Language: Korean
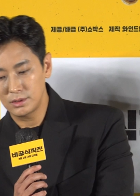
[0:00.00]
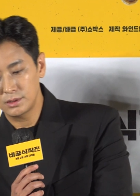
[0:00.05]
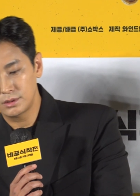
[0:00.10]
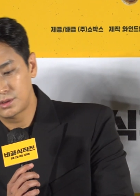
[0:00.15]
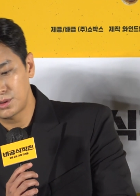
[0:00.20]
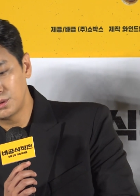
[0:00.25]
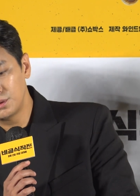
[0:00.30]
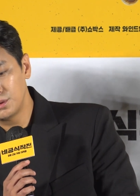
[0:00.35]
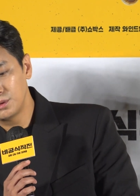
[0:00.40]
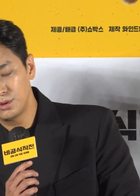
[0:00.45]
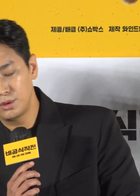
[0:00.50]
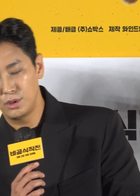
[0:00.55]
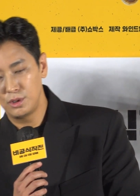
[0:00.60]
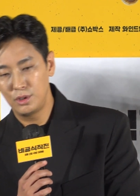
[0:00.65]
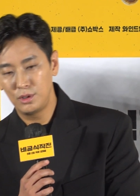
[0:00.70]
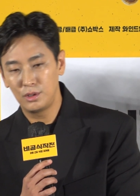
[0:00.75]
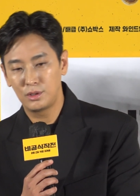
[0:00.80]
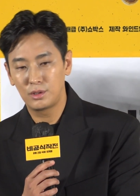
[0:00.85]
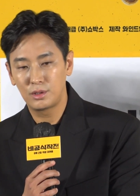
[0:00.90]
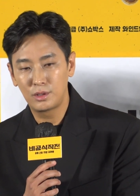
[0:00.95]
저는
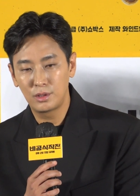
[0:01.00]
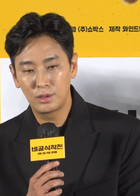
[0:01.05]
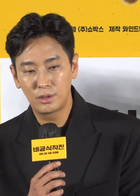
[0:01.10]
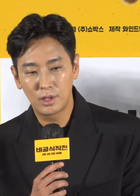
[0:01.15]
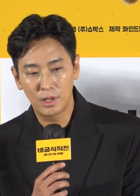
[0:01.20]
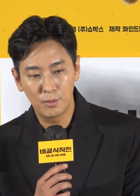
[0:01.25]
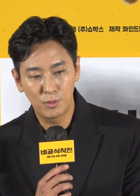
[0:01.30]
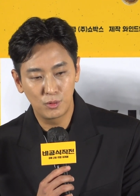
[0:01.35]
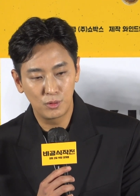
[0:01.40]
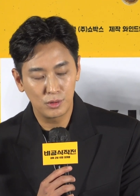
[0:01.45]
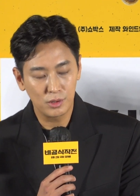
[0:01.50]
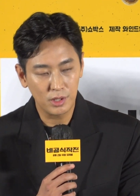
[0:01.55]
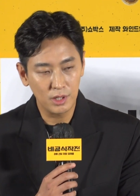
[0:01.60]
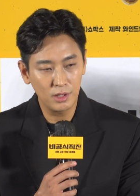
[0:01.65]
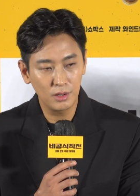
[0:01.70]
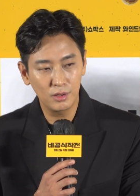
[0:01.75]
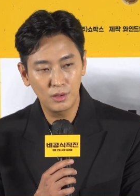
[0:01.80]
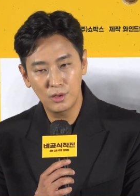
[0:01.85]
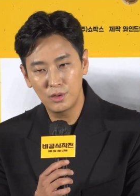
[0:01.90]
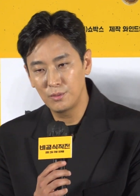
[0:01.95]
이 대본을
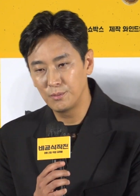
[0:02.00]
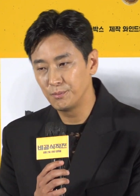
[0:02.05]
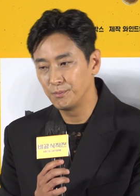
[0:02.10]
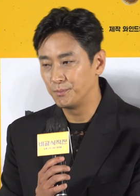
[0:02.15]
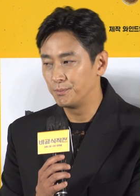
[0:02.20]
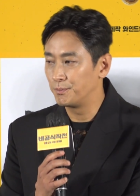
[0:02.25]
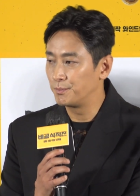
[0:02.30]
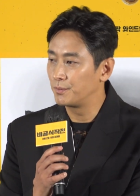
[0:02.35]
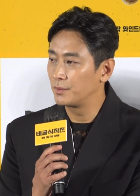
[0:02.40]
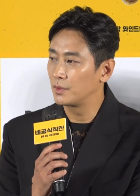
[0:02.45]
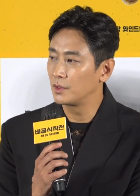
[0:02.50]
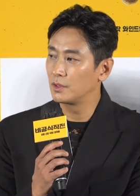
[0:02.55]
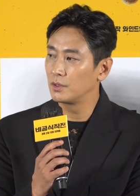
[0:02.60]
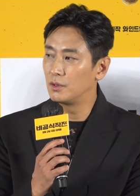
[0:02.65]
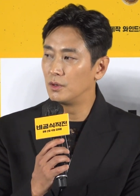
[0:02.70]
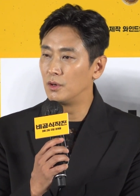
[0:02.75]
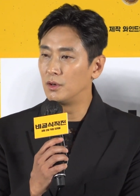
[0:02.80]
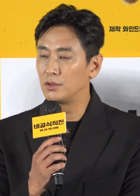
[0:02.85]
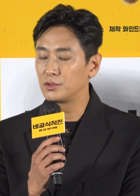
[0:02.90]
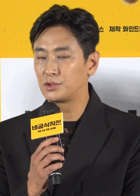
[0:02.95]
킹덤
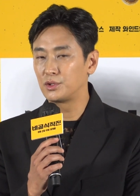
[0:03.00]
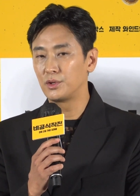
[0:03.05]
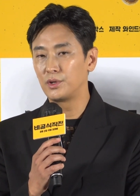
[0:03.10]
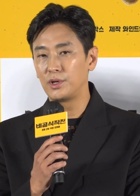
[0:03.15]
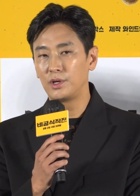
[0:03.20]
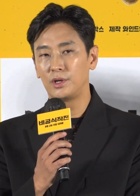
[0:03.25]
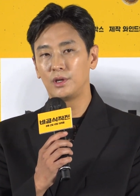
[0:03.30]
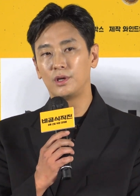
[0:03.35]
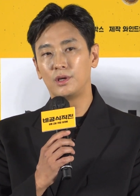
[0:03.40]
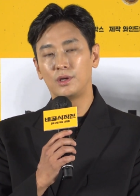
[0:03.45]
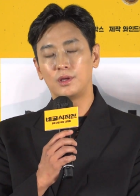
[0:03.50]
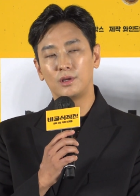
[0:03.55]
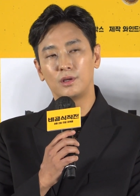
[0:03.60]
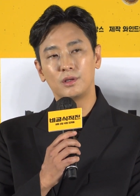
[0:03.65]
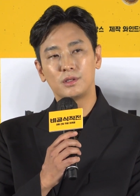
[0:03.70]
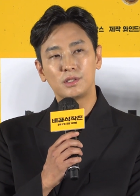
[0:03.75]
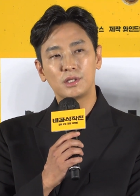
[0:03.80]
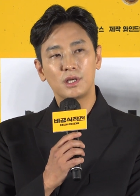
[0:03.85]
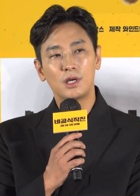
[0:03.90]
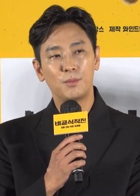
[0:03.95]
어 저희
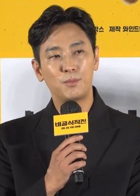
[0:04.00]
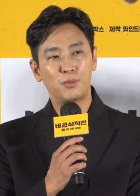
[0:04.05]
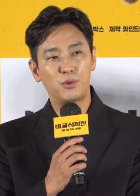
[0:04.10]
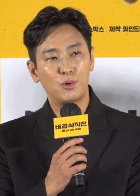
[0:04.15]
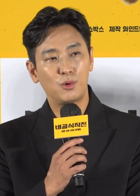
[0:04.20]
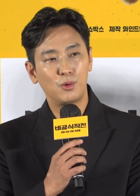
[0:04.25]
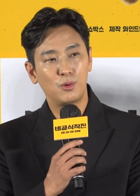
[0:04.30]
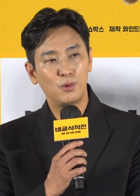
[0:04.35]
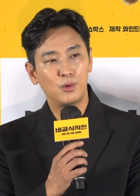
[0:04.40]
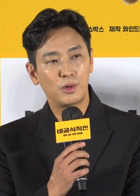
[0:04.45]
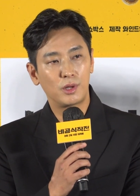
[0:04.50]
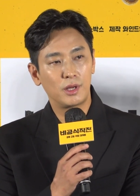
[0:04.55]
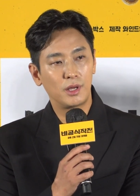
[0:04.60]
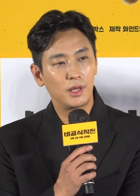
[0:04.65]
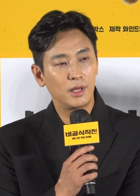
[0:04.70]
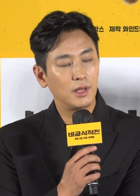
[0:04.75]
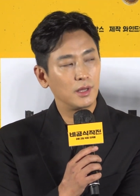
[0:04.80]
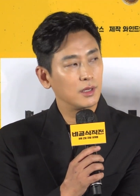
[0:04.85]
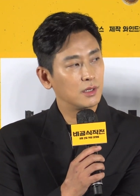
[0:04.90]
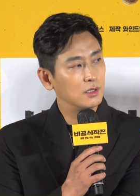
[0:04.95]
싱가포르에
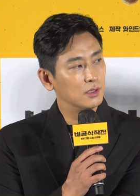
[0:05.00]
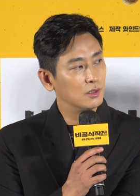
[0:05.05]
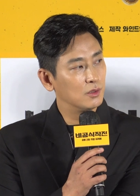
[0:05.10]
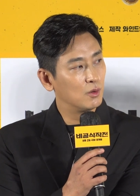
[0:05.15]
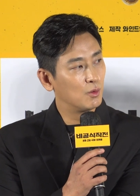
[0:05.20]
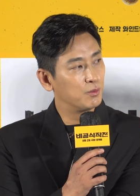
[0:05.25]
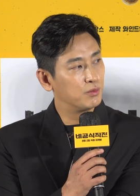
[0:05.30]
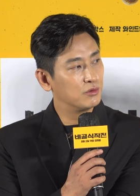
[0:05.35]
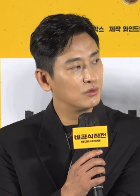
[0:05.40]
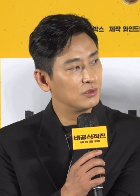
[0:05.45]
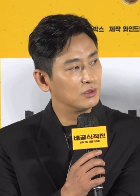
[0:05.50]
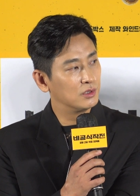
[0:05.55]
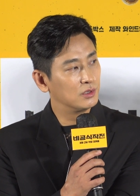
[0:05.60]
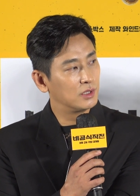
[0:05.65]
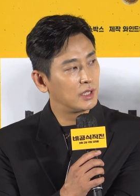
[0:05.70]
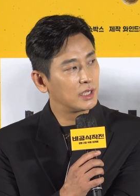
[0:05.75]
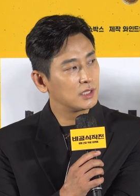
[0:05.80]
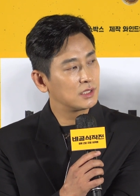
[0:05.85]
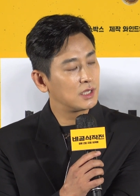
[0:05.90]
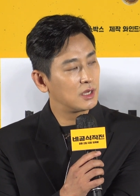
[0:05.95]
그 오픈
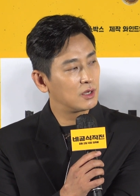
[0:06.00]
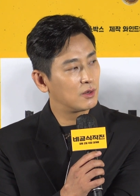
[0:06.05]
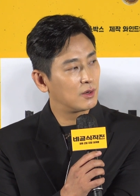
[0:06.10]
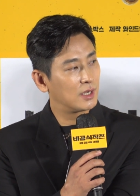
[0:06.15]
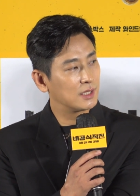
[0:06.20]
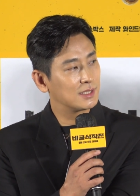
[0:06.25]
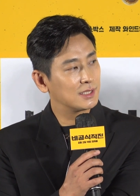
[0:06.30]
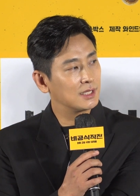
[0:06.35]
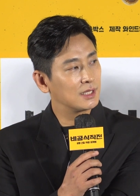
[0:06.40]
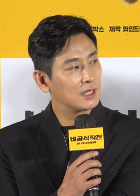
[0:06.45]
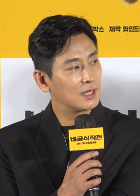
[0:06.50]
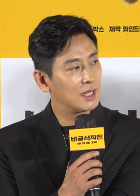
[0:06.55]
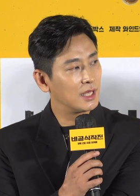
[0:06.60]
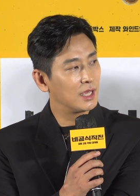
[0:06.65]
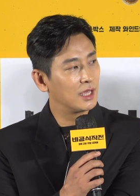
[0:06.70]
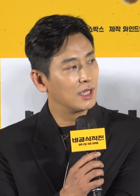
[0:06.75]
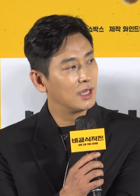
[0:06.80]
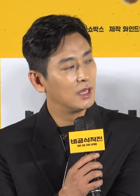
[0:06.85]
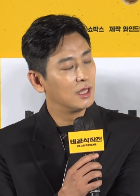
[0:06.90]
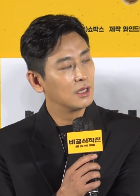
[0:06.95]
행사하러 갔을 때
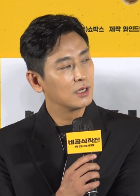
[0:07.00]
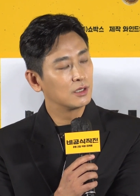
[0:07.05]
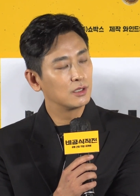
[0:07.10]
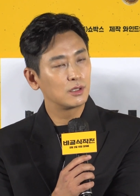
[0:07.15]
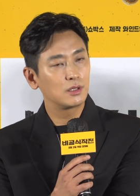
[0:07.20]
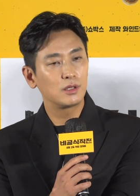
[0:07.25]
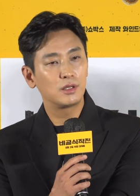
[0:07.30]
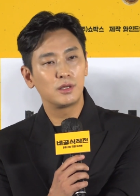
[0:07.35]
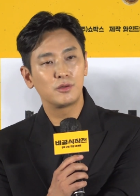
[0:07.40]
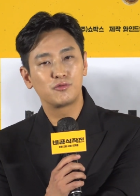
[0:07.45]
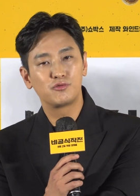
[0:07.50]
네? 그때